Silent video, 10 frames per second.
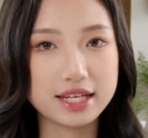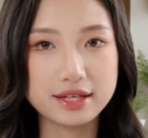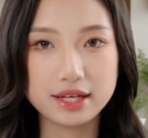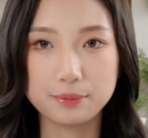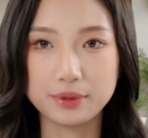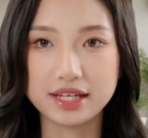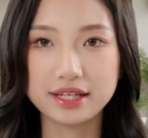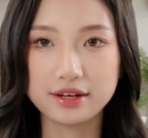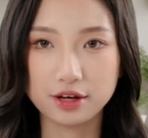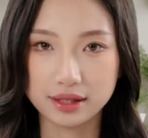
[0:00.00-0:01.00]
ingin
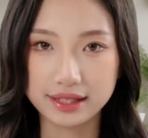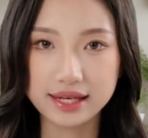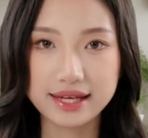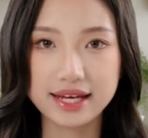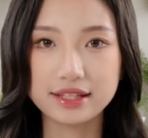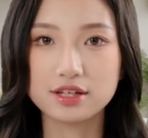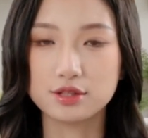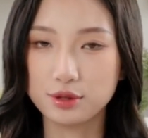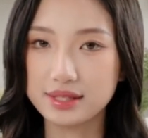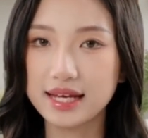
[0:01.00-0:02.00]
menjadi konten kreator
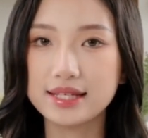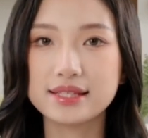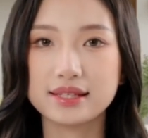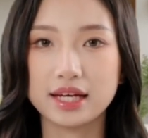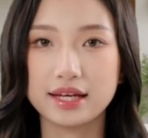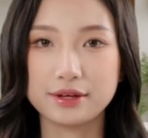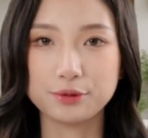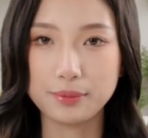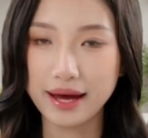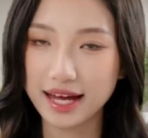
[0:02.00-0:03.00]
sukses dari
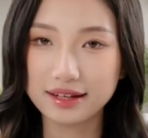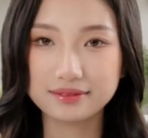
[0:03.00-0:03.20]
rumah.